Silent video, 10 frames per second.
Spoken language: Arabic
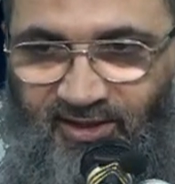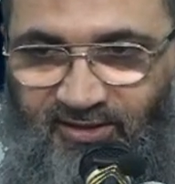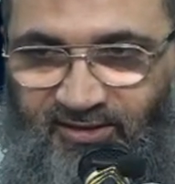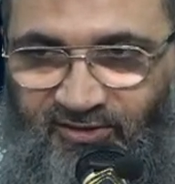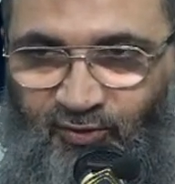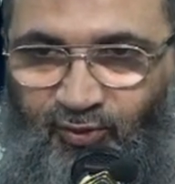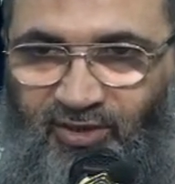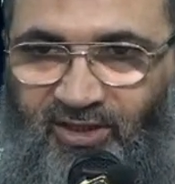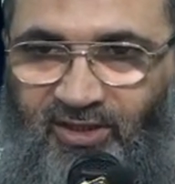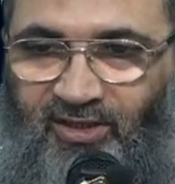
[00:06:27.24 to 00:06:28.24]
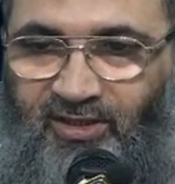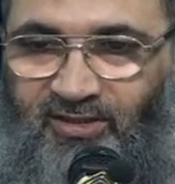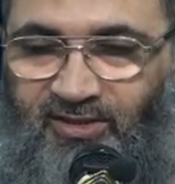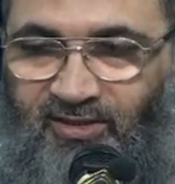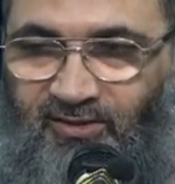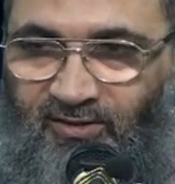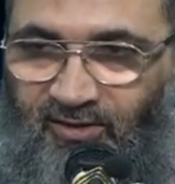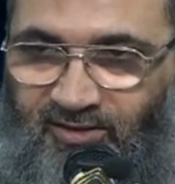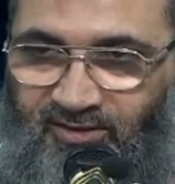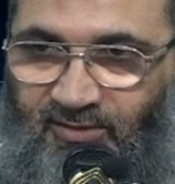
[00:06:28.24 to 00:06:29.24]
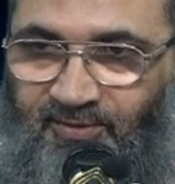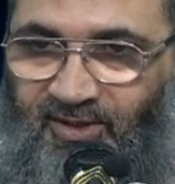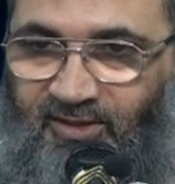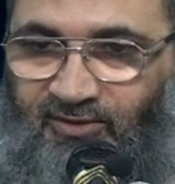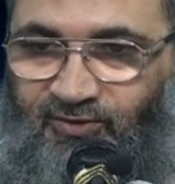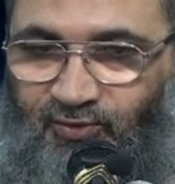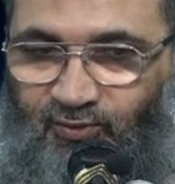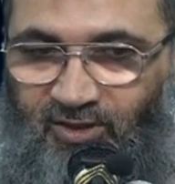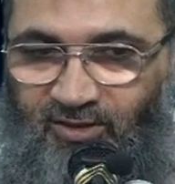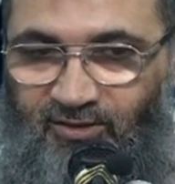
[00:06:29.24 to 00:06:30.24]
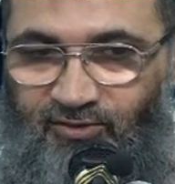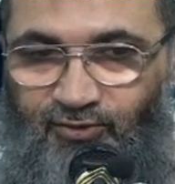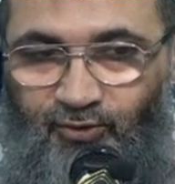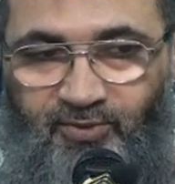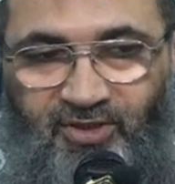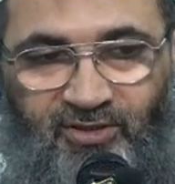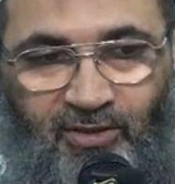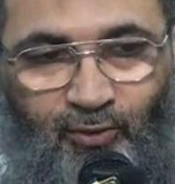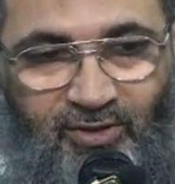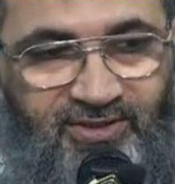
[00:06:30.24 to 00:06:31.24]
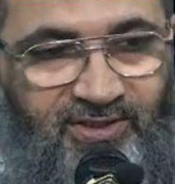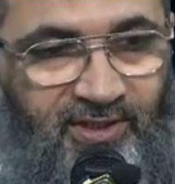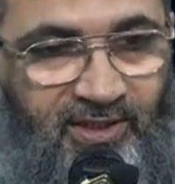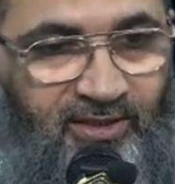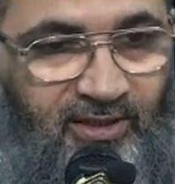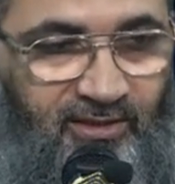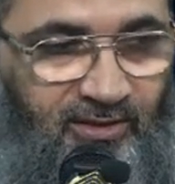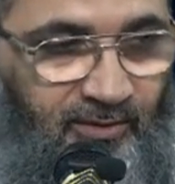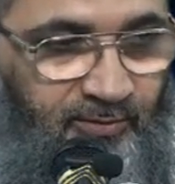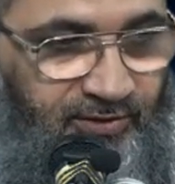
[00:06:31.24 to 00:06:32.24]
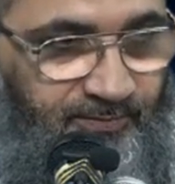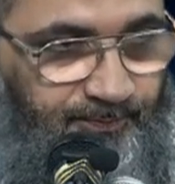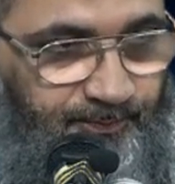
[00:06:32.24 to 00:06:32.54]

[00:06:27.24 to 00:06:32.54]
أن تدخلها هذه القاعدة بهذه الصورة يمكن أن أصل لك هذا الأمر